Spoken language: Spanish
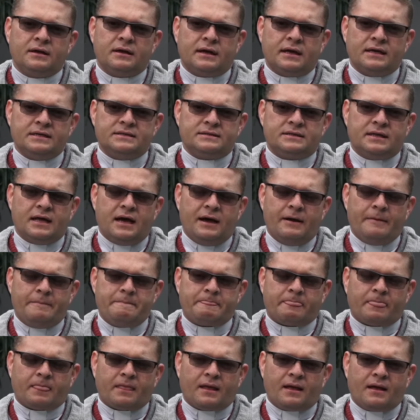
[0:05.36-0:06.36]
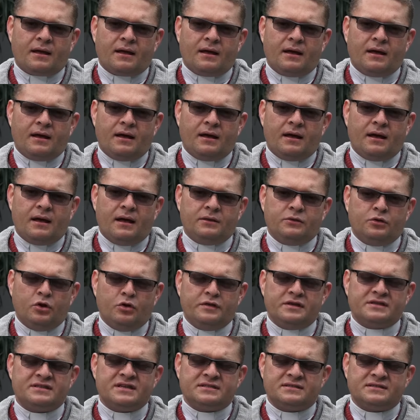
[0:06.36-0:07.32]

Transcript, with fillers: que está, donde